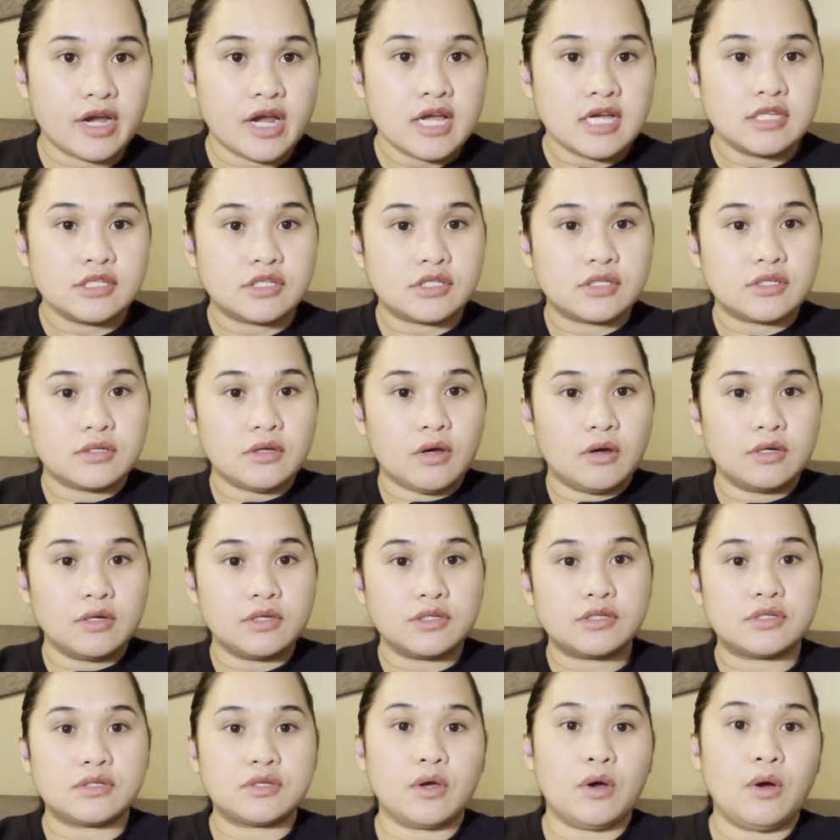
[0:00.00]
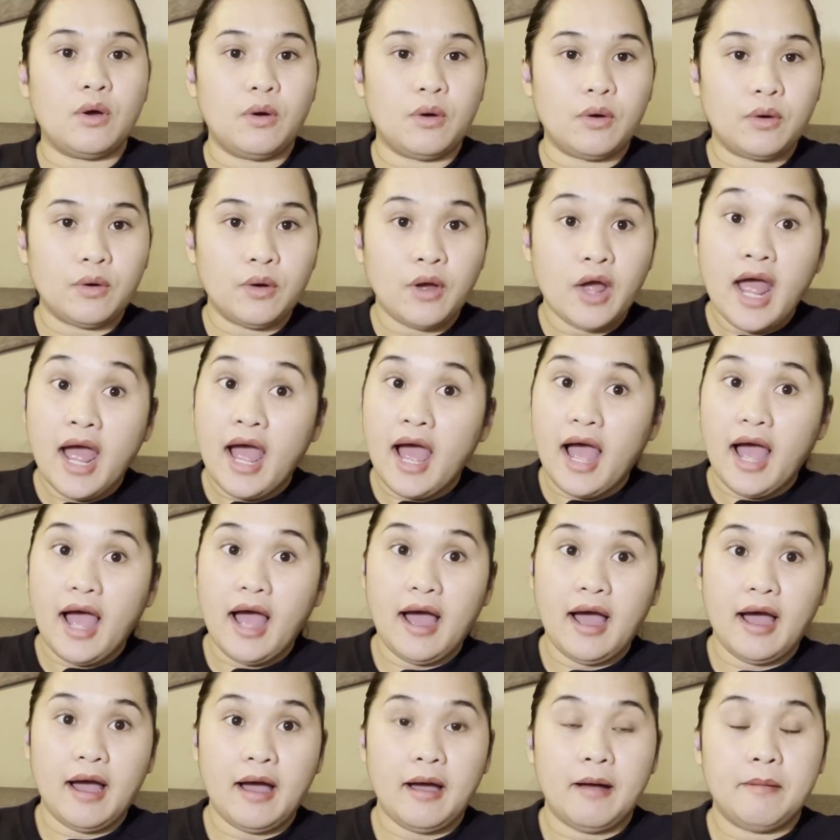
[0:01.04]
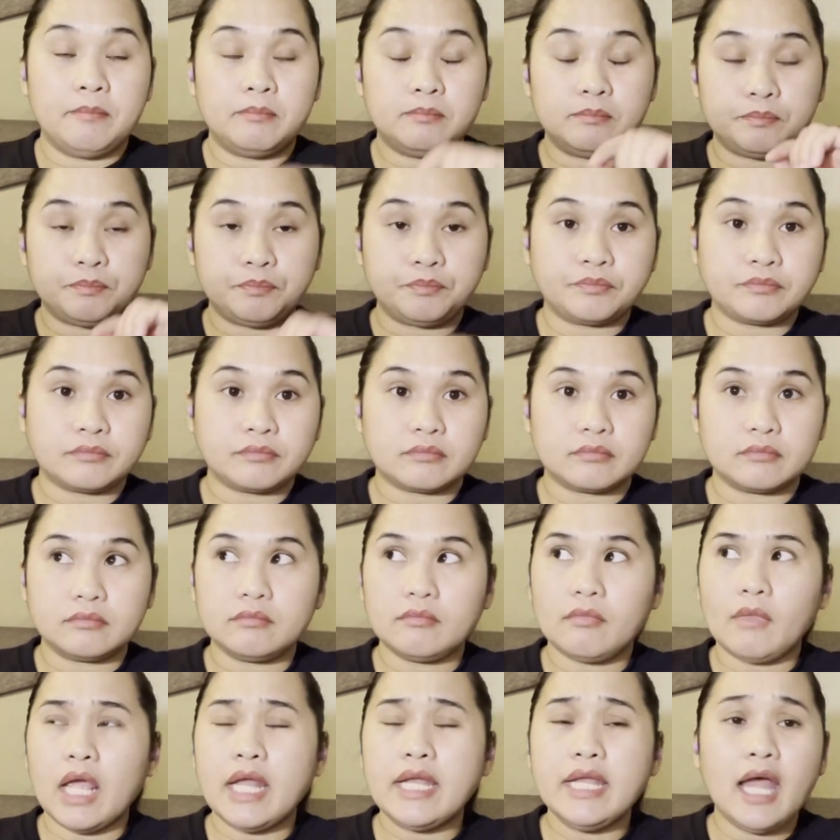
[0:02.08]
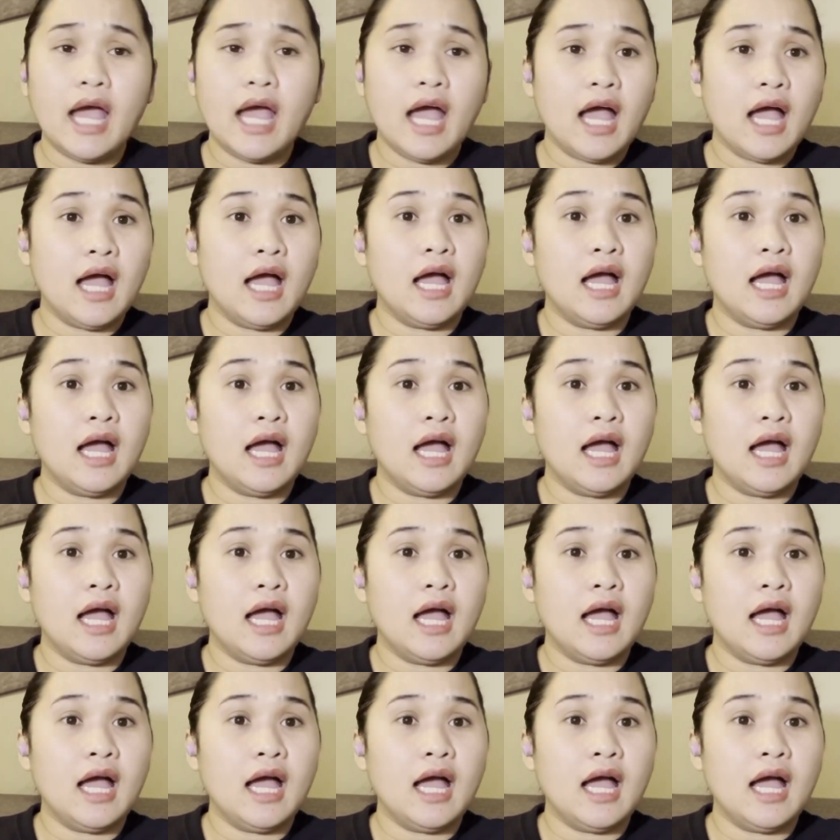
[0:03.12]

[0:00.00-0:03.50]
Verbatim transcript: So, so um, na